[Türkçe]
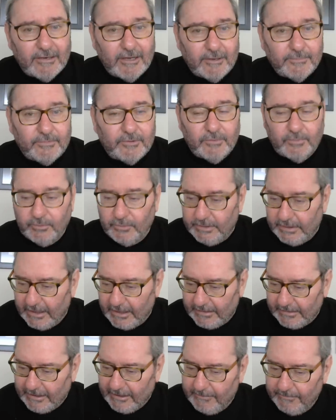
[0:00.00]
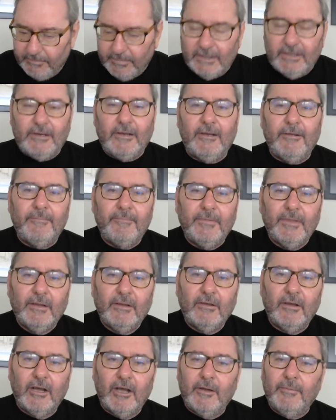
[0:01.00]
yaptı. Bunlardan biri
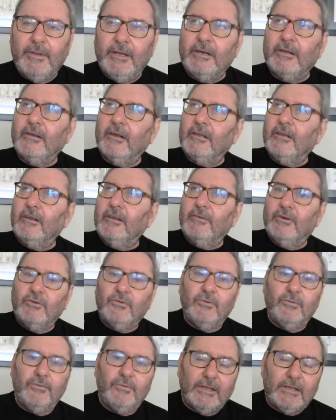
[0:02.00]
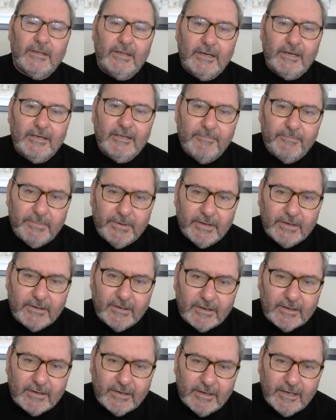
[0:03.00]
Amerikan Hava Kuvvetleri'nin
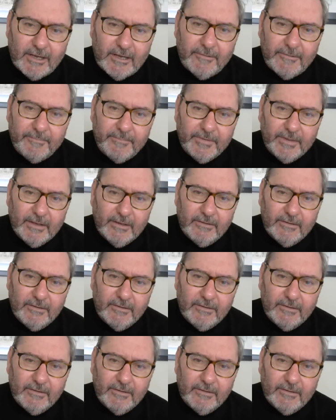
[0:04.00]
PKK'ya